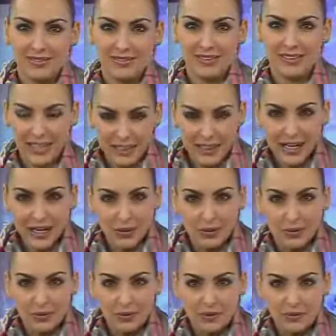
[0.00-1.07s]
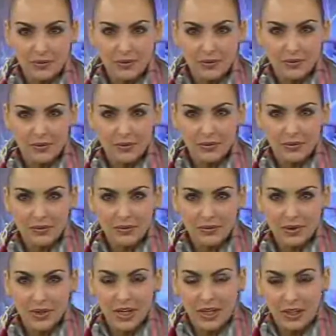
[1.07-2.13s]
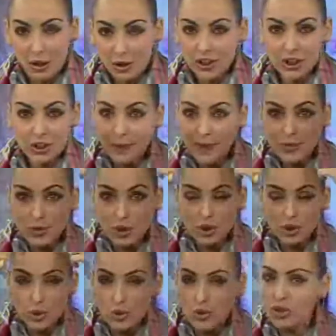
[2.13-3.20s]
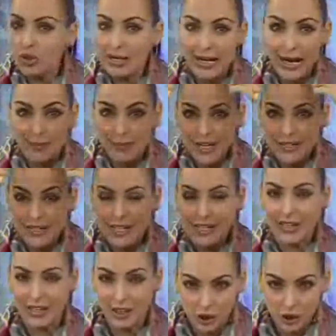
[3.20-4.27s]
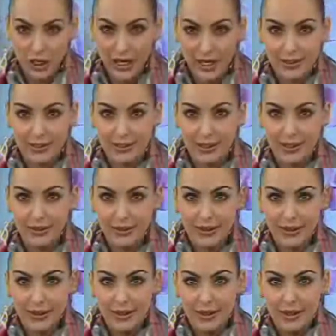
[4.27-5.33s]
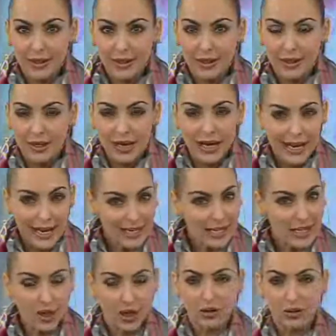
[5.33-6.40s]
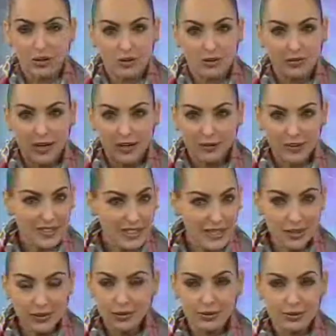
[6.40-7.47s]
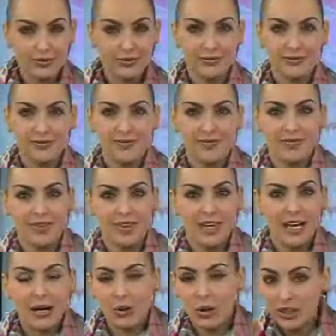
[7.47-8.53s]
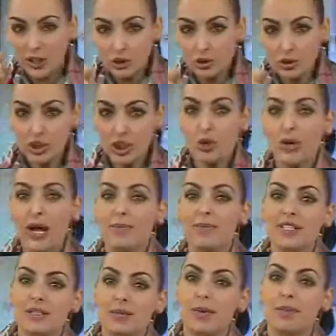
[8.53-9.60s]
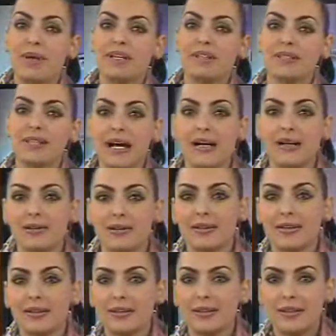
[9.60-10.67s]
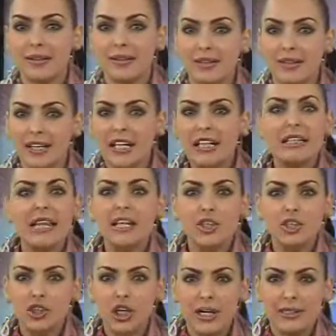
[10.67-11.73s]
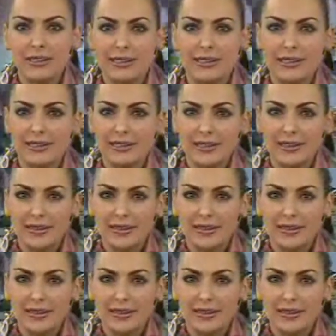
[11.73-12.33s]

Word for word: Entendeu? Então, se as pessoas não usam a cabeça e a inteligência, é aí, ó, vai fazendo. Agora, Deus nos deu cabeça para pensar. Inteligência.